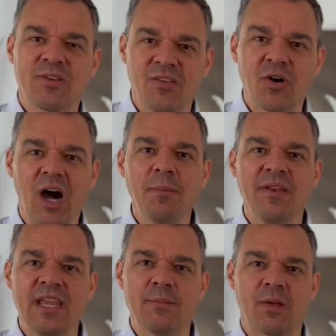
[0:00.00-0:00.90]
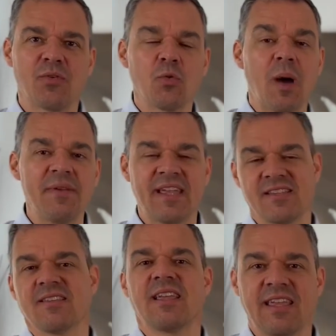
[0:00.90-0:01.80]
ich wollte doch abnehmen, aber warum
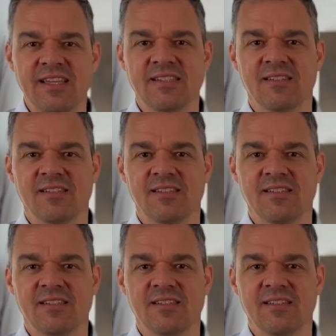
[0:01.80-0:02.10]
habe ich jetzt das